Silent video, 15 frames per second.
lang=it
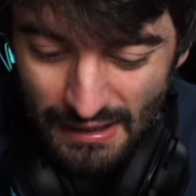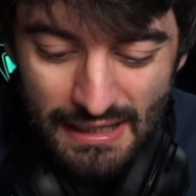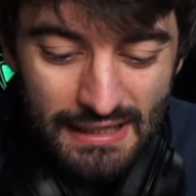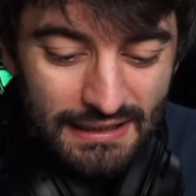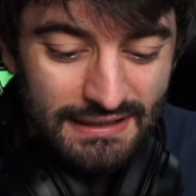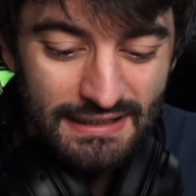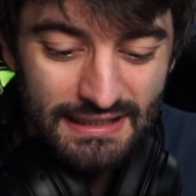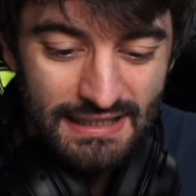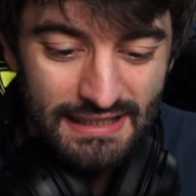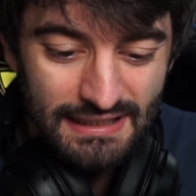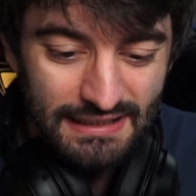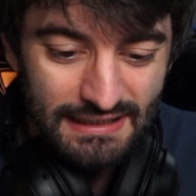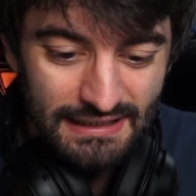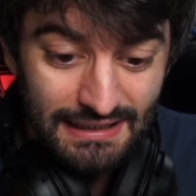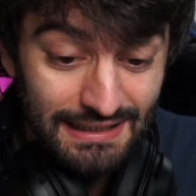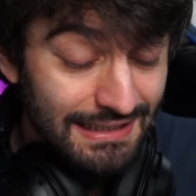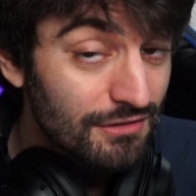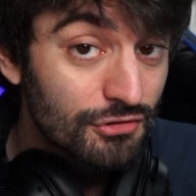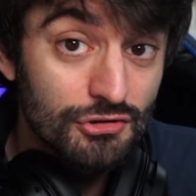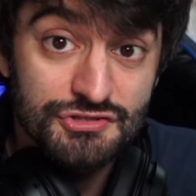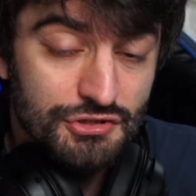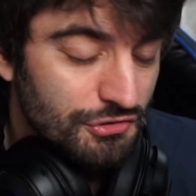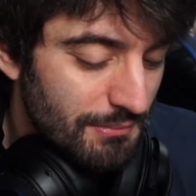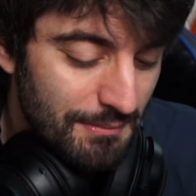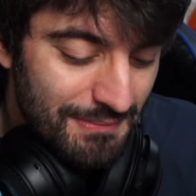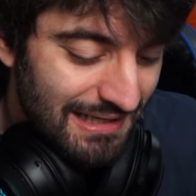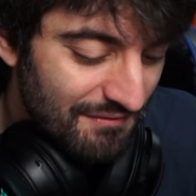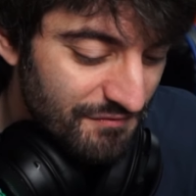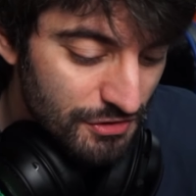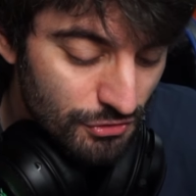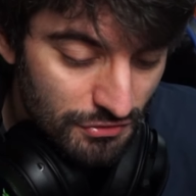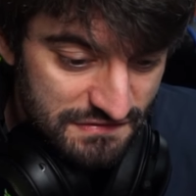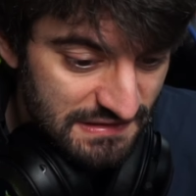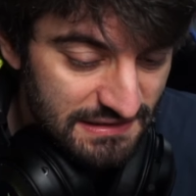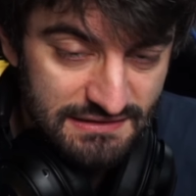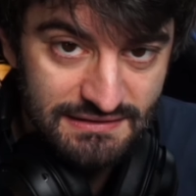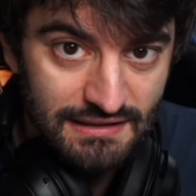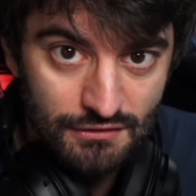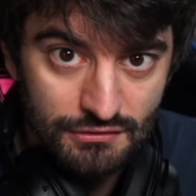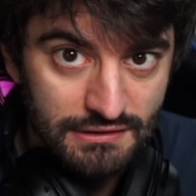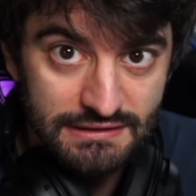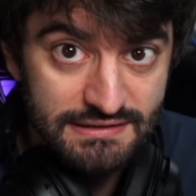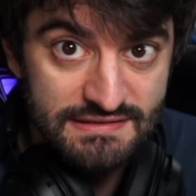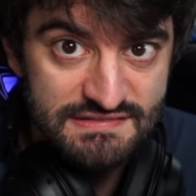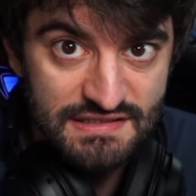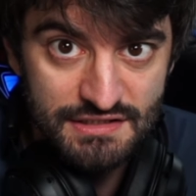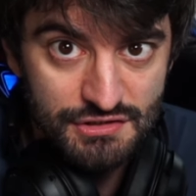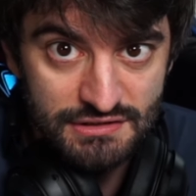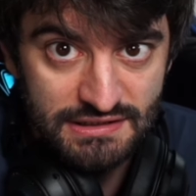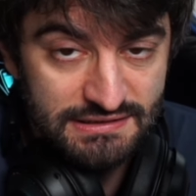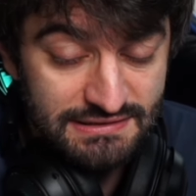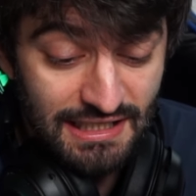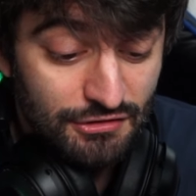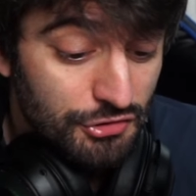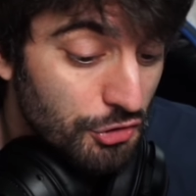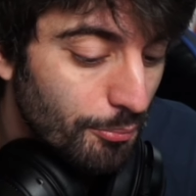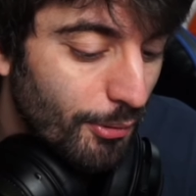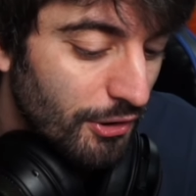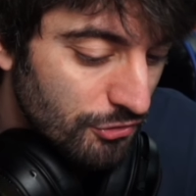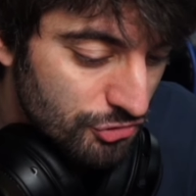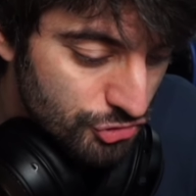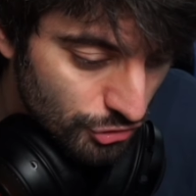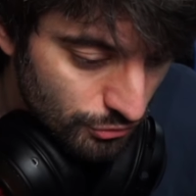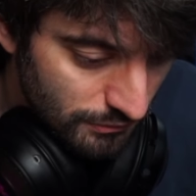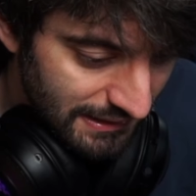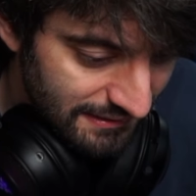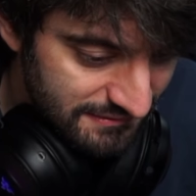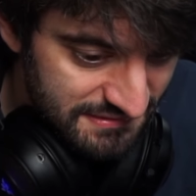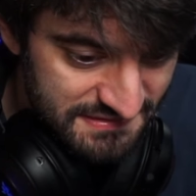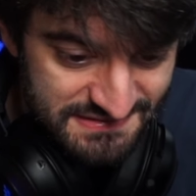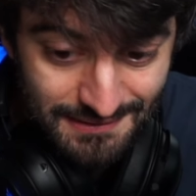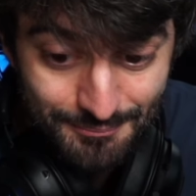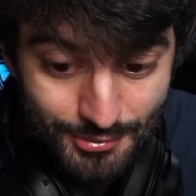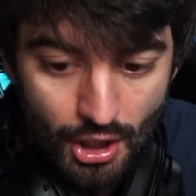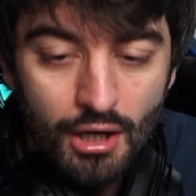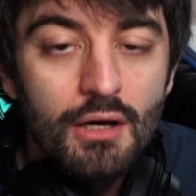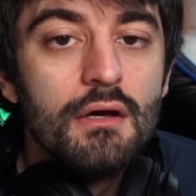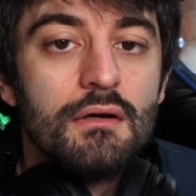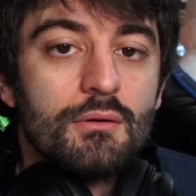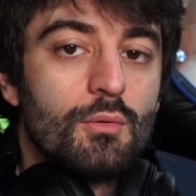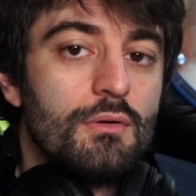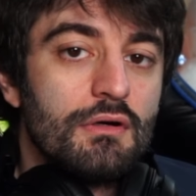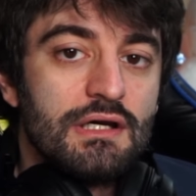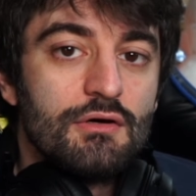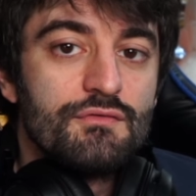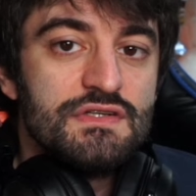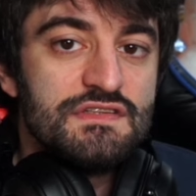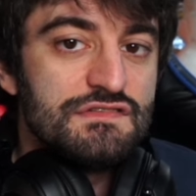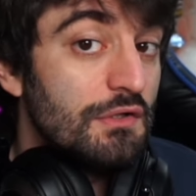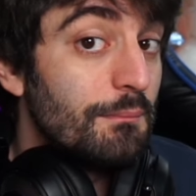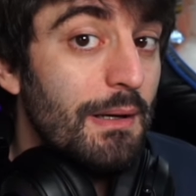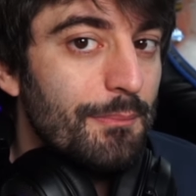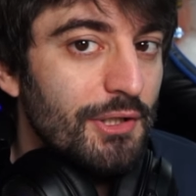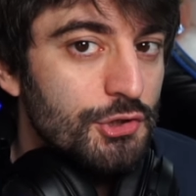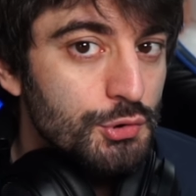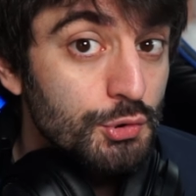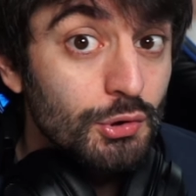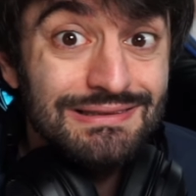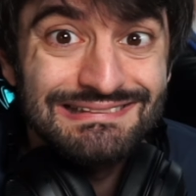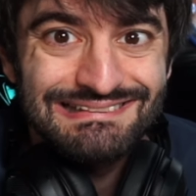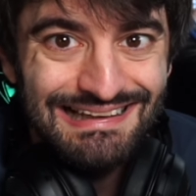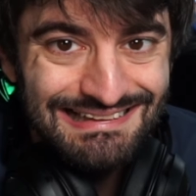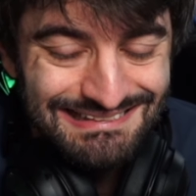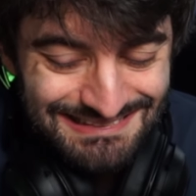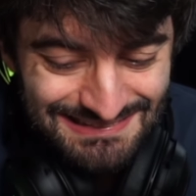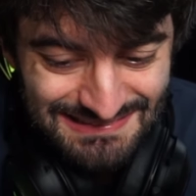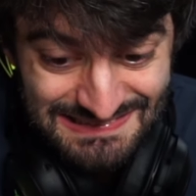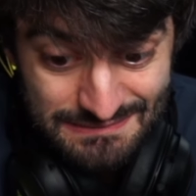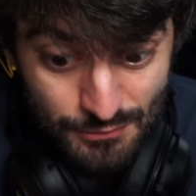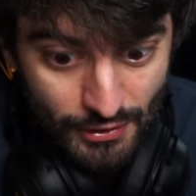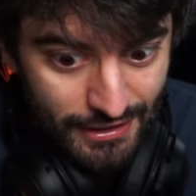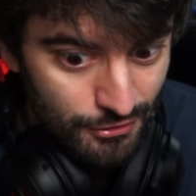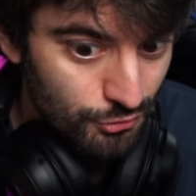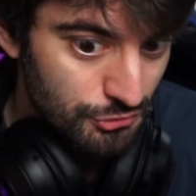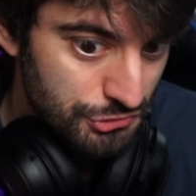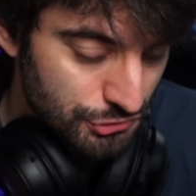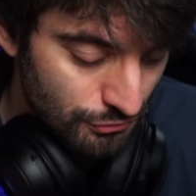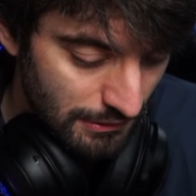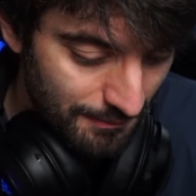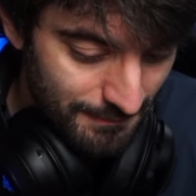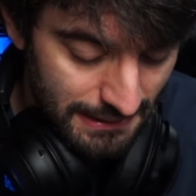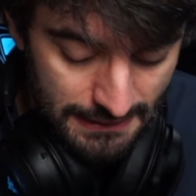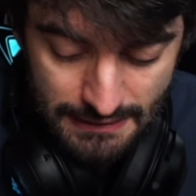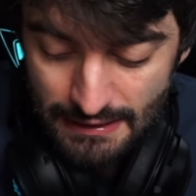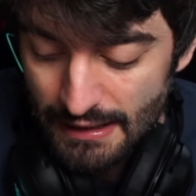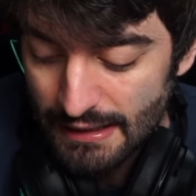che eh, la rendono secondo me meravigliosa all'interno del disegno del tratto io poi non sono un artista però quello che ho visto mi è piaciuto tantissimo e non solo a me.